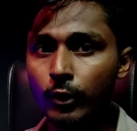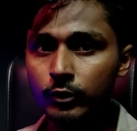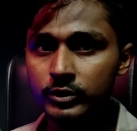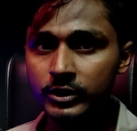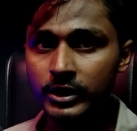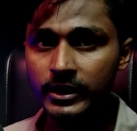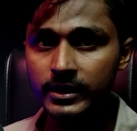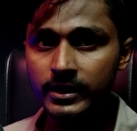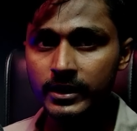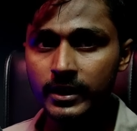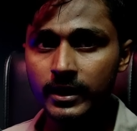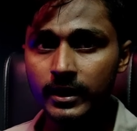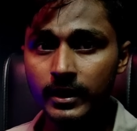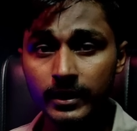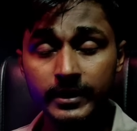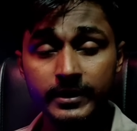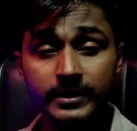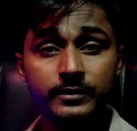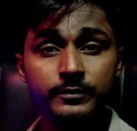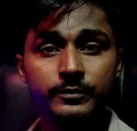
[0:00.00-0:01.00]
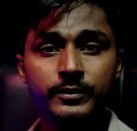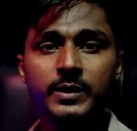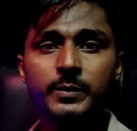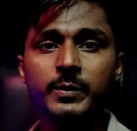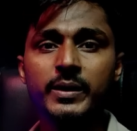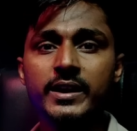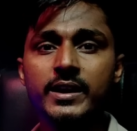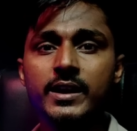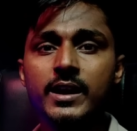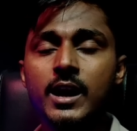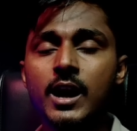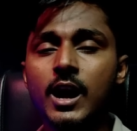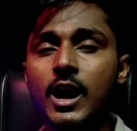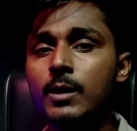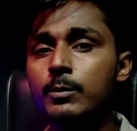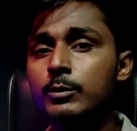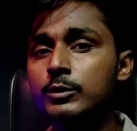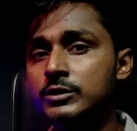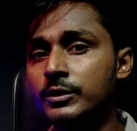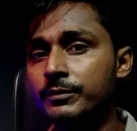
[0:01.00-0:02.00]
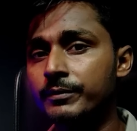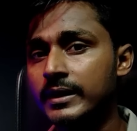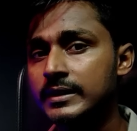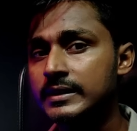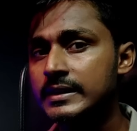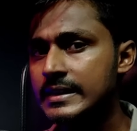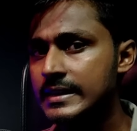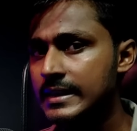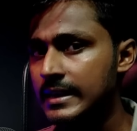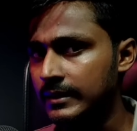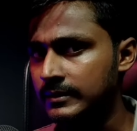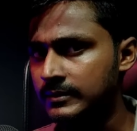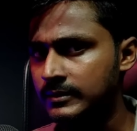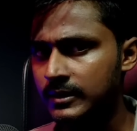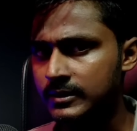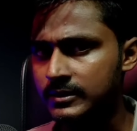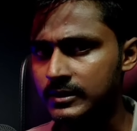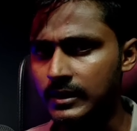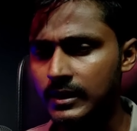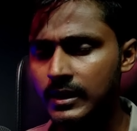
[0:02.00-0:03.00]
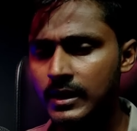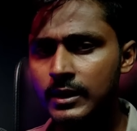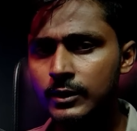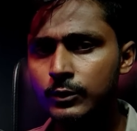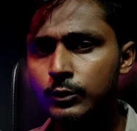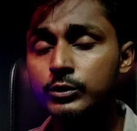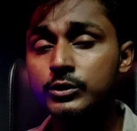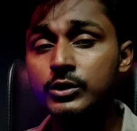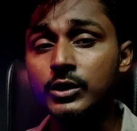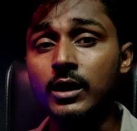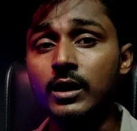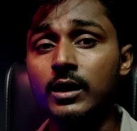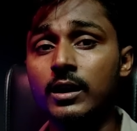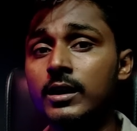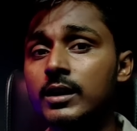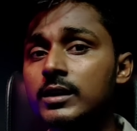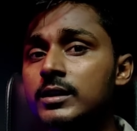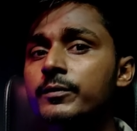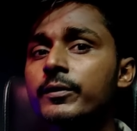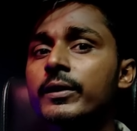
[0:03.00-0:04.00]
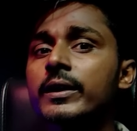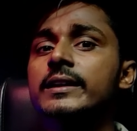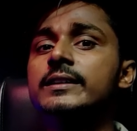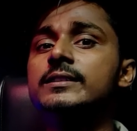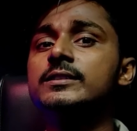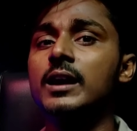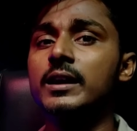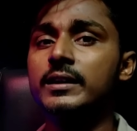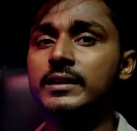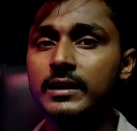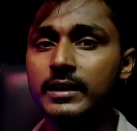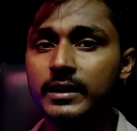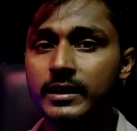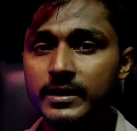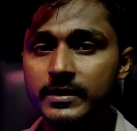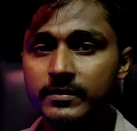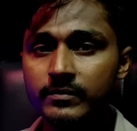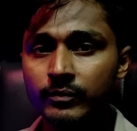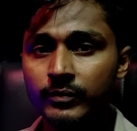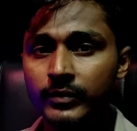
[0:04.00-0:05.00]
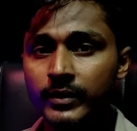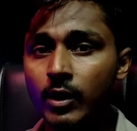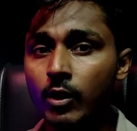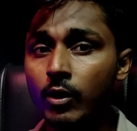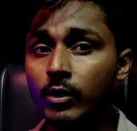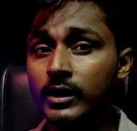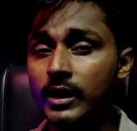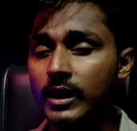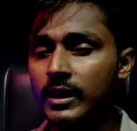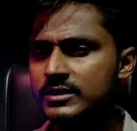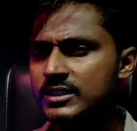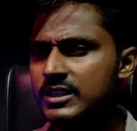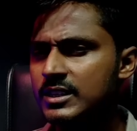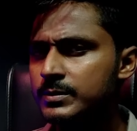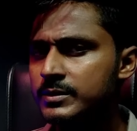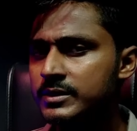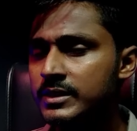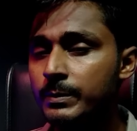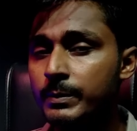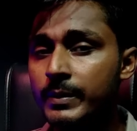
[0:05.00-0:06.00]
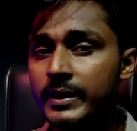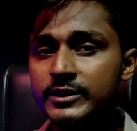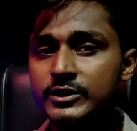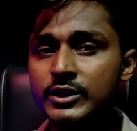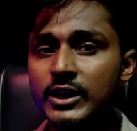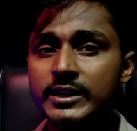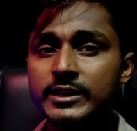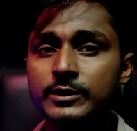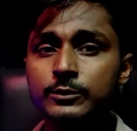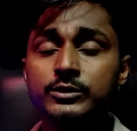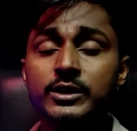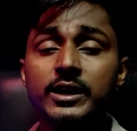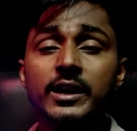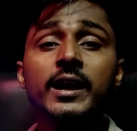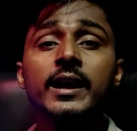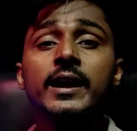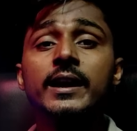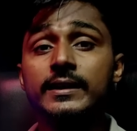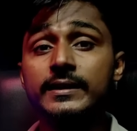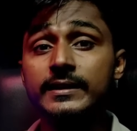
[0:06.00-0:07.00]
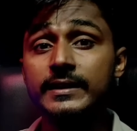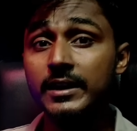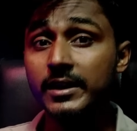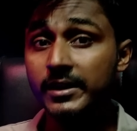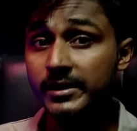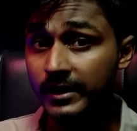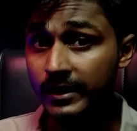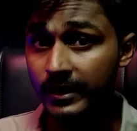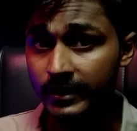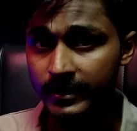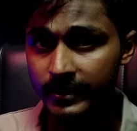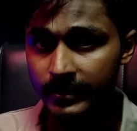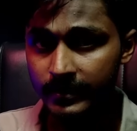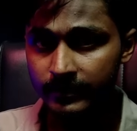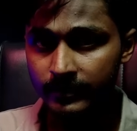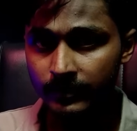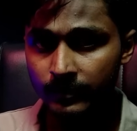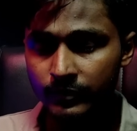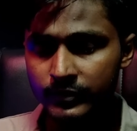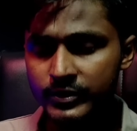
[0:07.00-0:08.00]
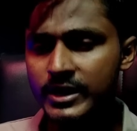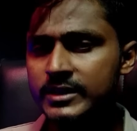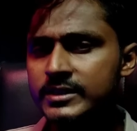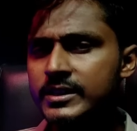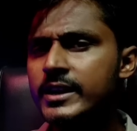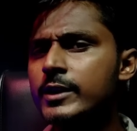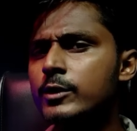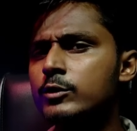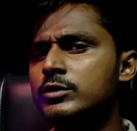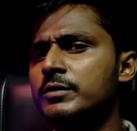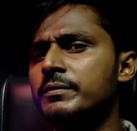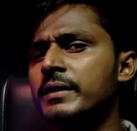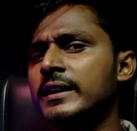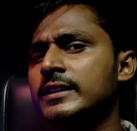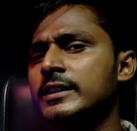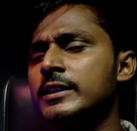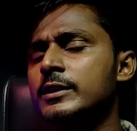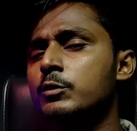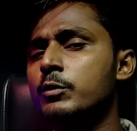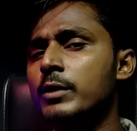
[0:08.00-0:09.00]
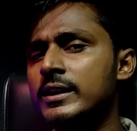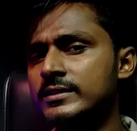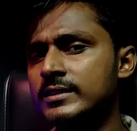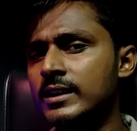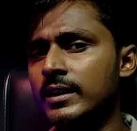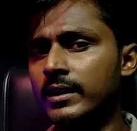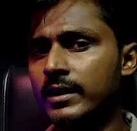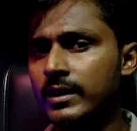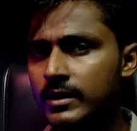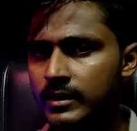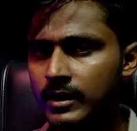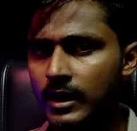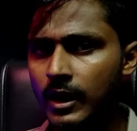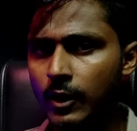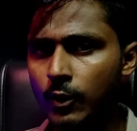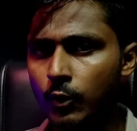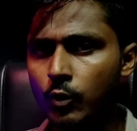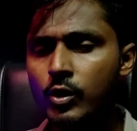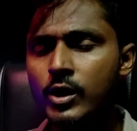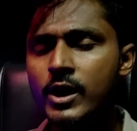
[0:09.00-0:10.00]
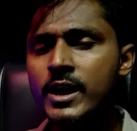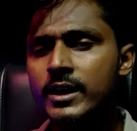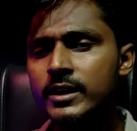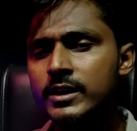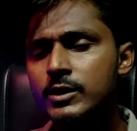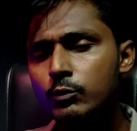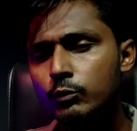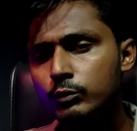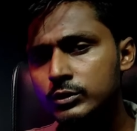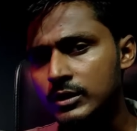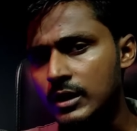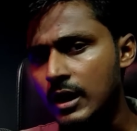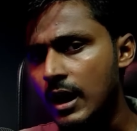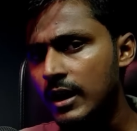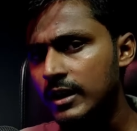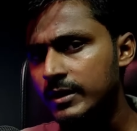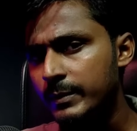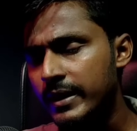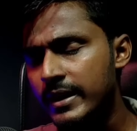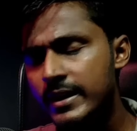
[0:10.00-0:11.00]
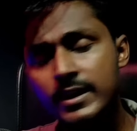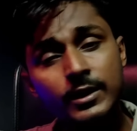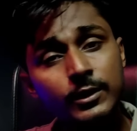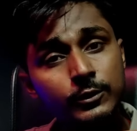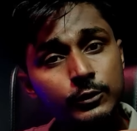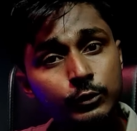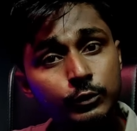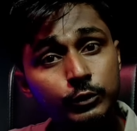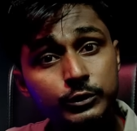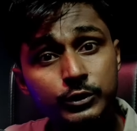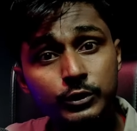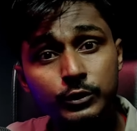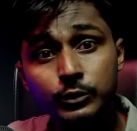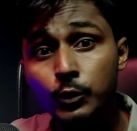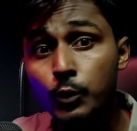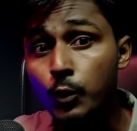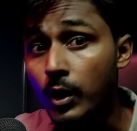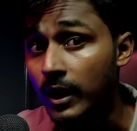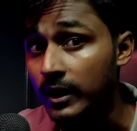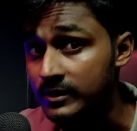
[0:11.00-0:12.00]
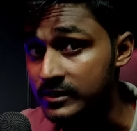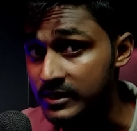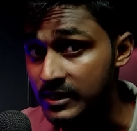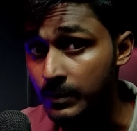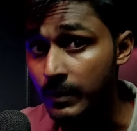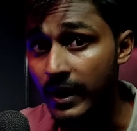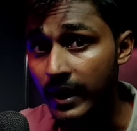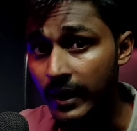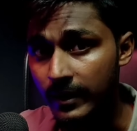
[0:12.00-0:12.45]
लॉक थी लेकिन फिर भी अब उस व्यक्ति के अंदर से कुछ गट फीलिंग्स आने लगी और अजीब सी बेचैनी उसे घेरने लगी जैसे कि उस व्यक्ति को ऐसा लग रहा हो कि उस कार में कुछ तो अजीब